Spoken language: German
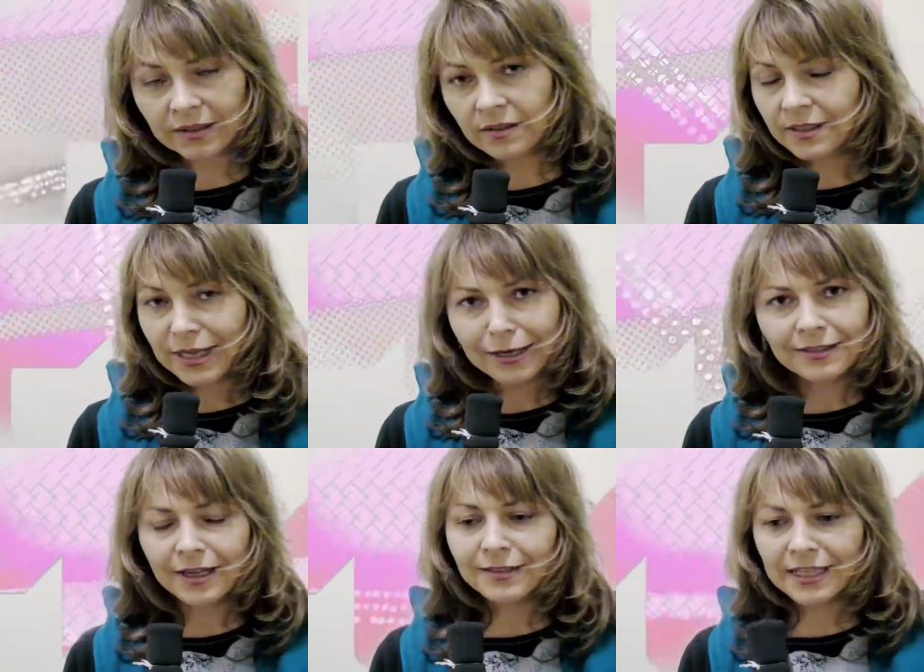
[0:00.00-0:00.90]
Also sei
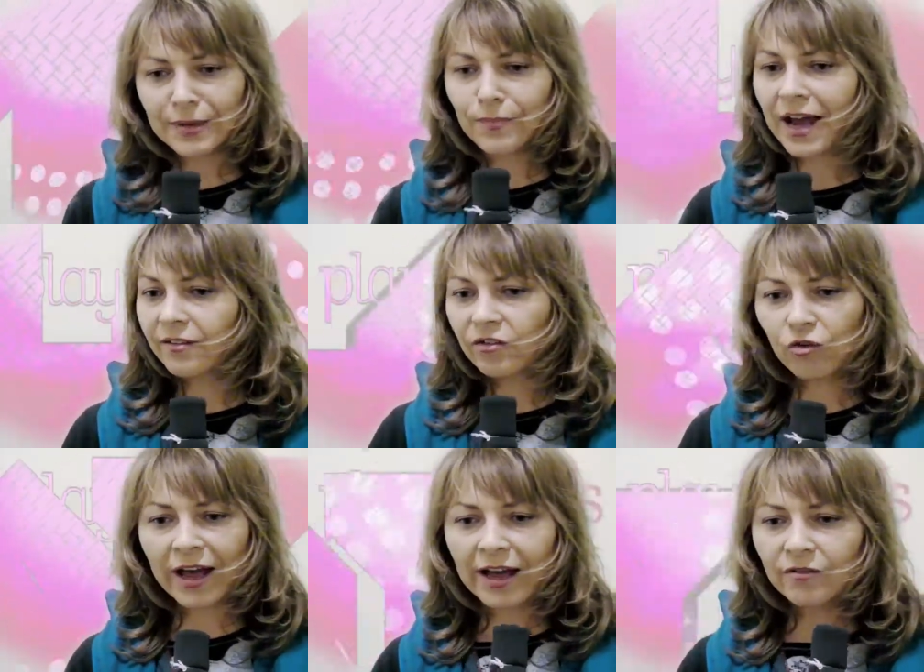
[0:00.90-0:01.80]
es jetzt eben eins
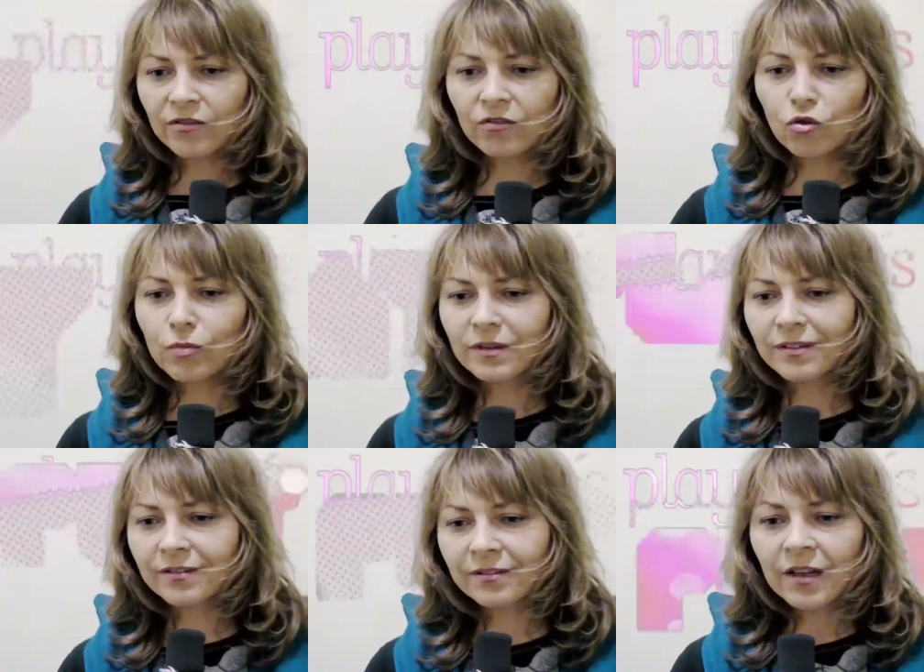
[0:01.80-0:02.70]
zu eins über
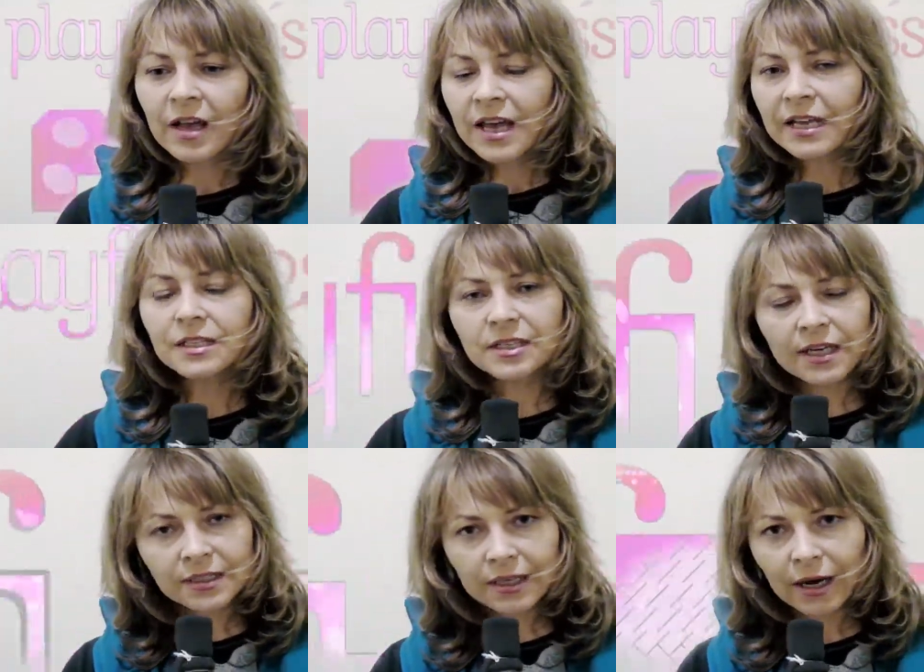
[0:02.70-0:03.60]
das
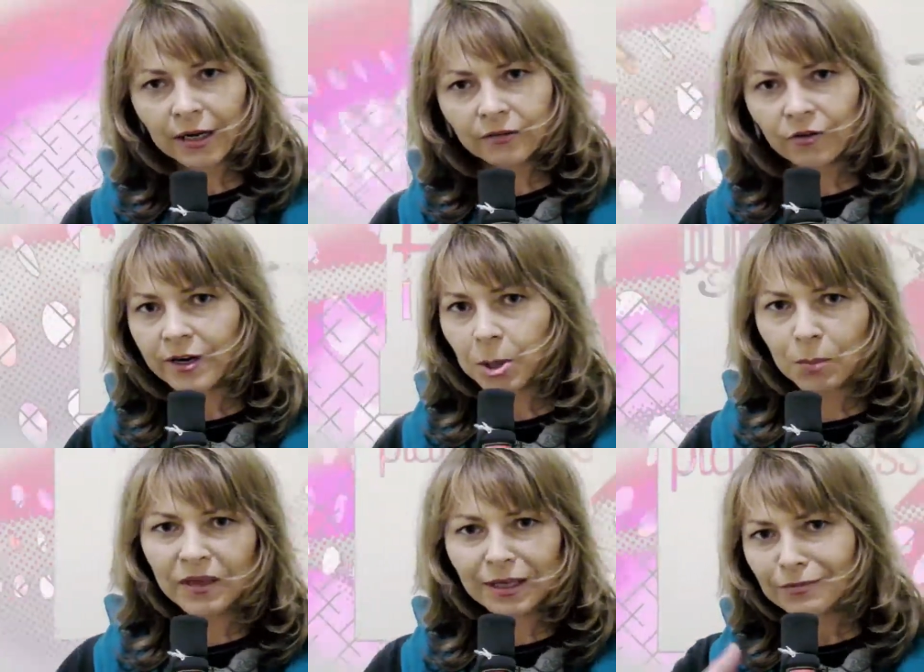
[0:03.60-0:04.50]
Insert Cartridge
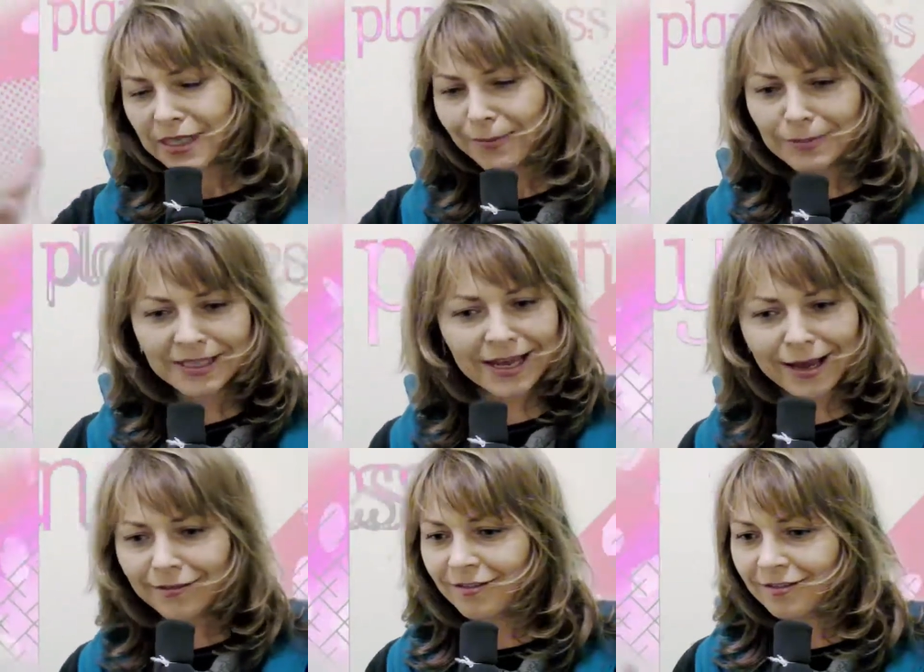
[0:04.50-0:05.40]
mit einem
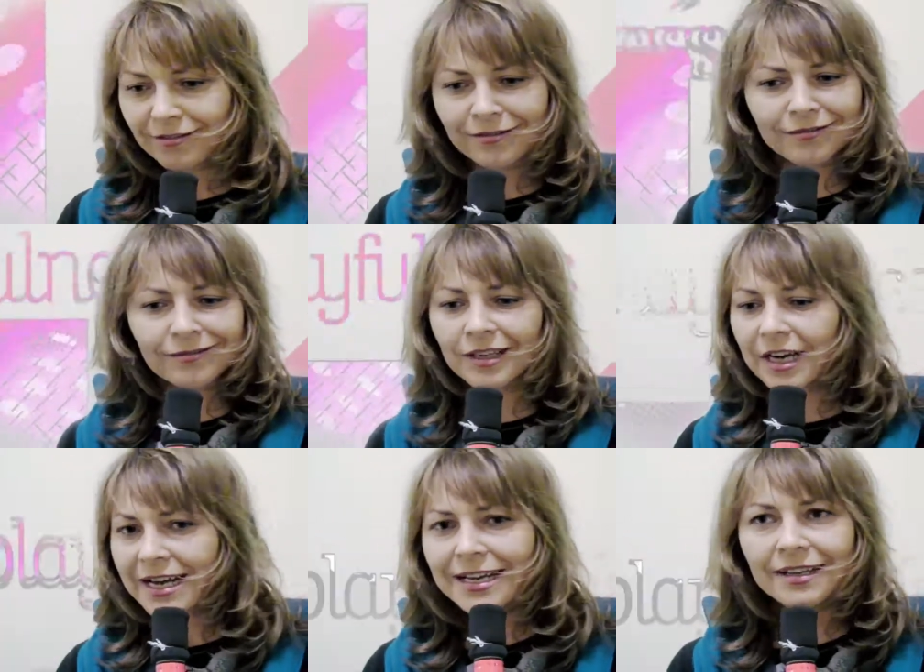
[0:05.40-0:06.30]
selbstgeätzten
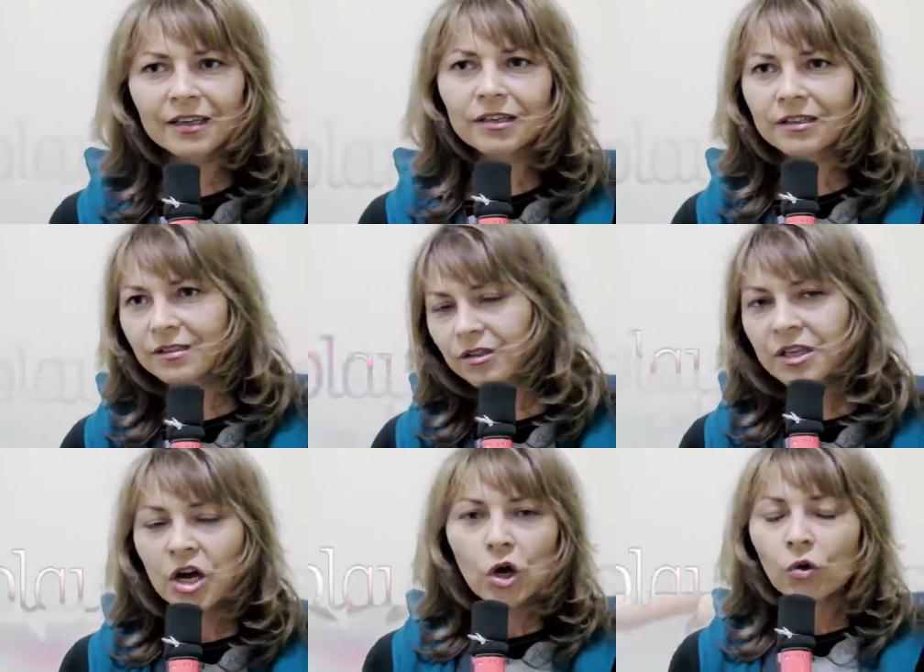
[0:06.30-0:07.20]
Reader
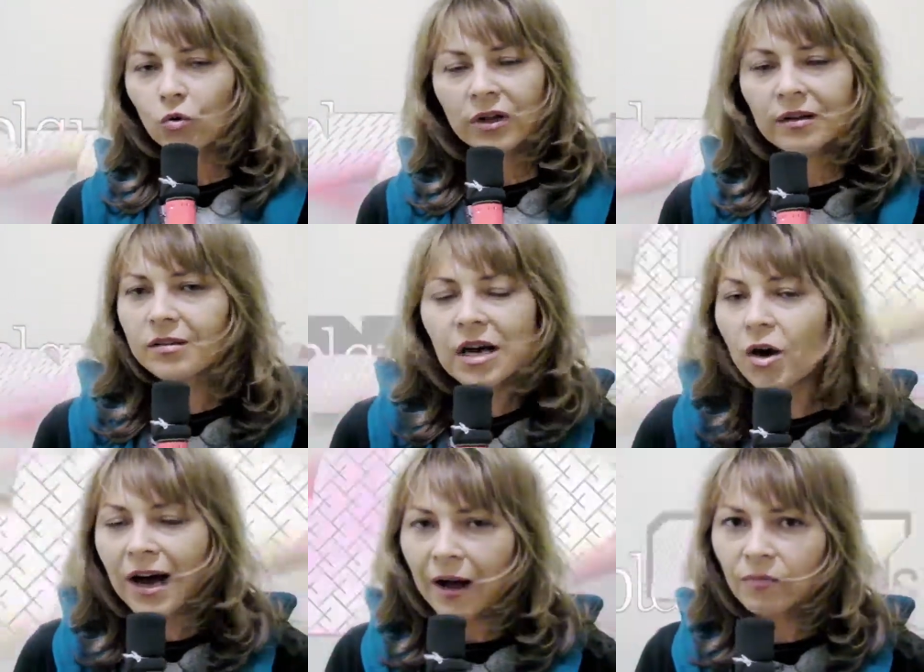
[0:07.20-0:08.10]
oder auch
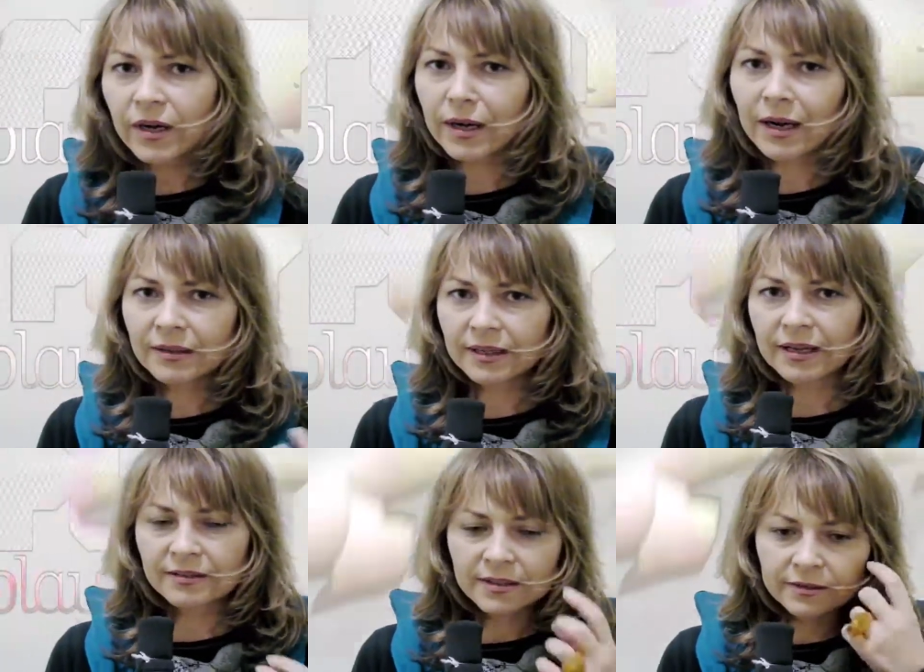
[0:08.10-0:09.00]
eine andere Art der
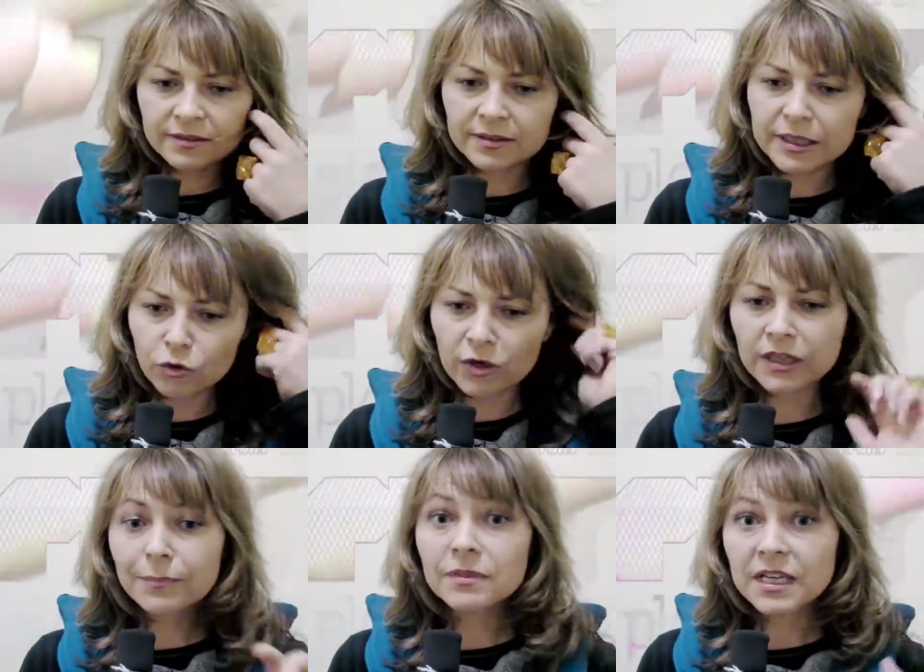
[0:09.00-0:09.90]
Ästhetisierung,
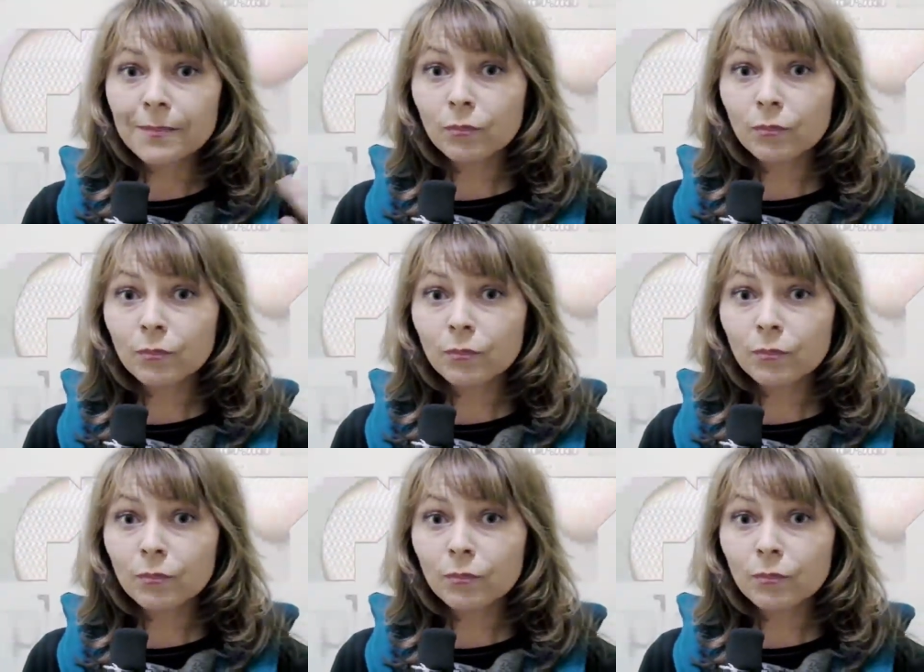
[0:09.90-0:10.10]
indem man sie eben